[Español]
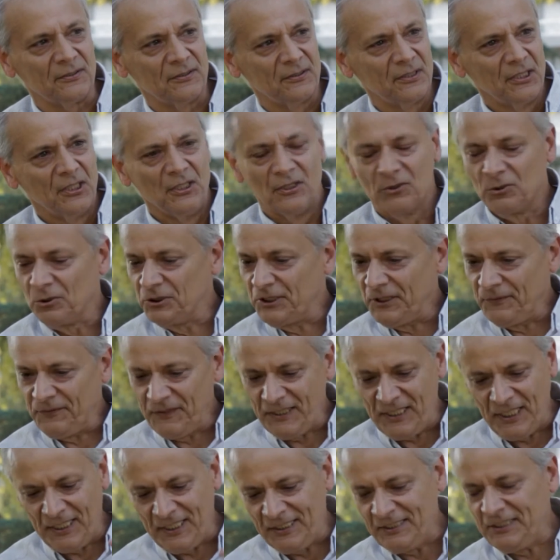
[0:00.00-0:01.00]
¿Quién te puso
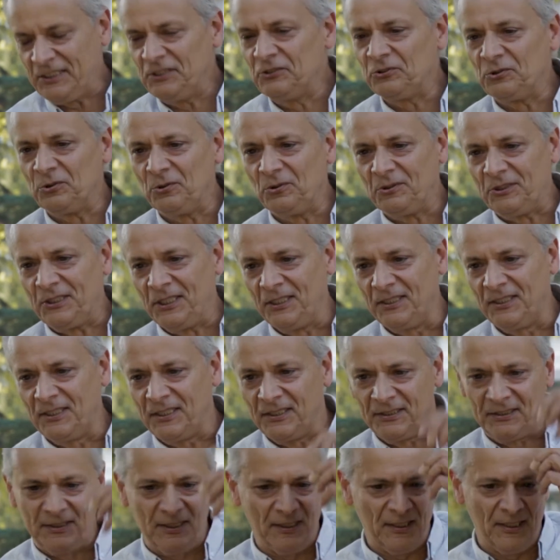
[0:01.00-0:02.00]
Justifica que te insulten,
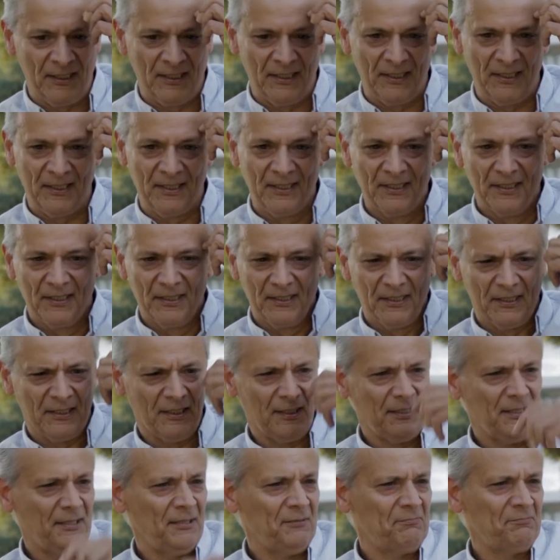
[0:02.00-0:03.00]
que te.
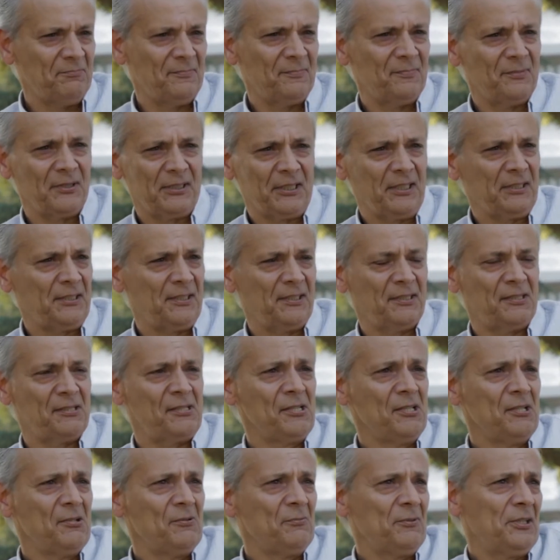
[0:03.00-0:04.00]
Que,
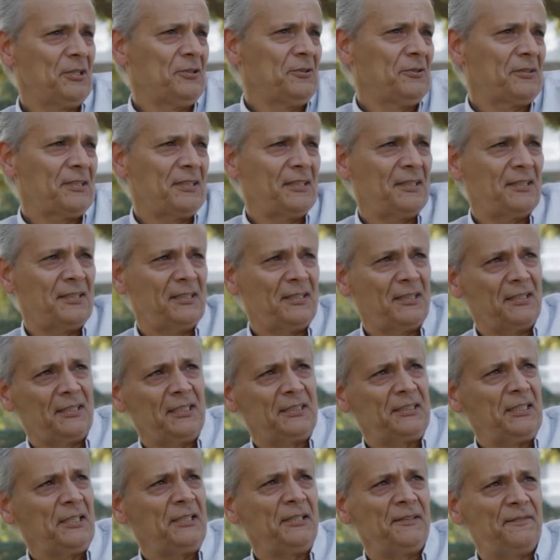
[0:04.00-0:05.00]
bueno, que,
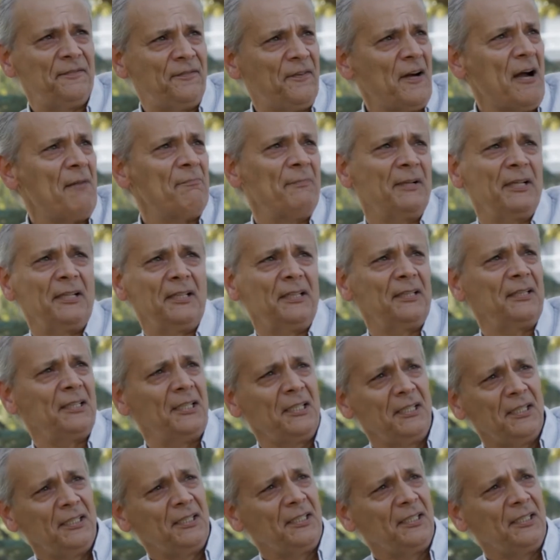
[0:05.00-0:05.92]
te difamen.